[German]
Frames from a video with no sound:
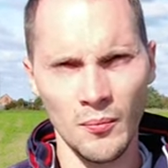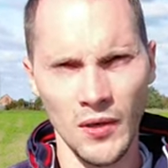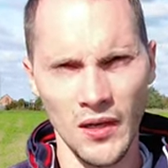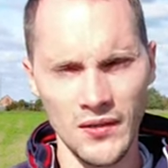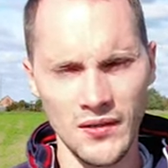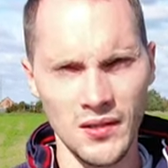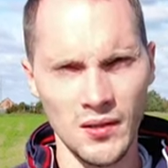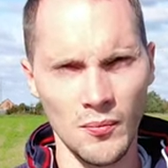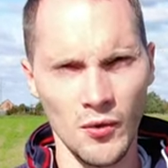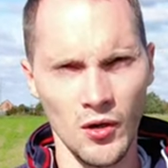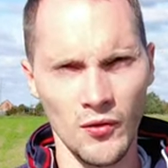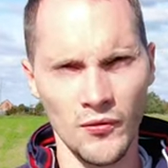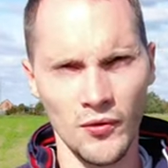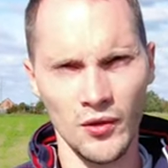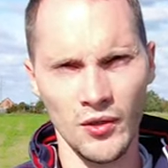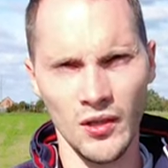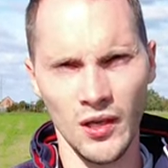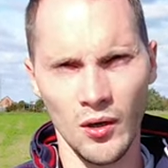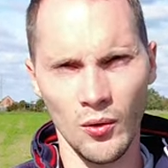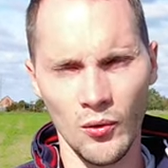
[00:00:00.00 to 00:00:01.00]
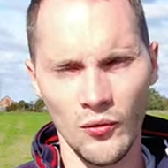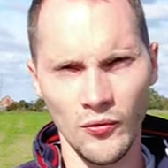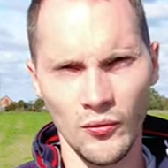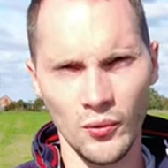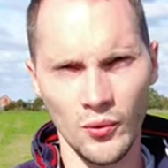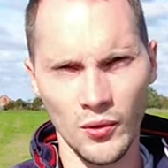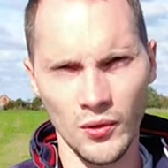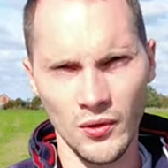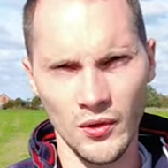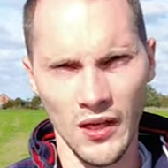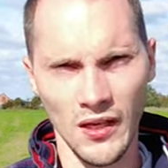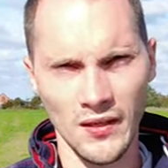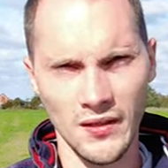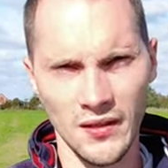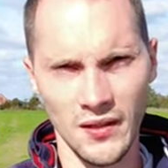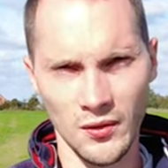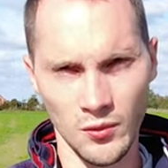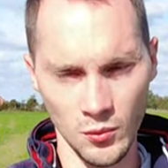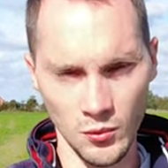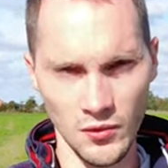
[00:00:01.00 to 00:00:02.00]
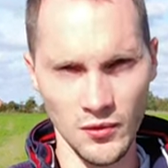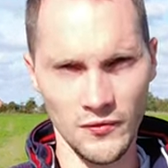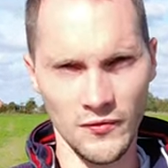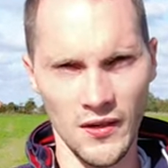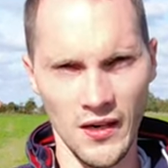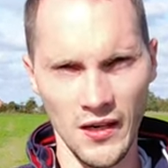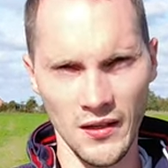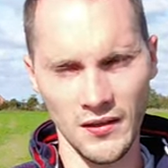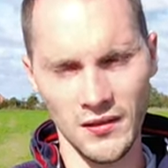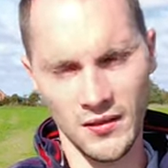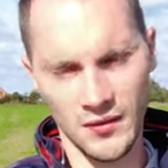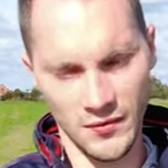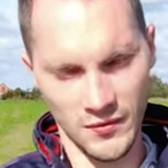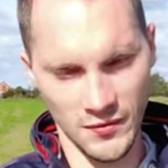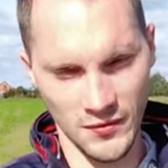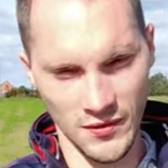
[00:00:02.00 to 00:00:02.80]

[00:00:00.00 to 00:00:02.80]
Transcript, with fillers: Passt immer auf euch auf und allzeit gute Fahrt.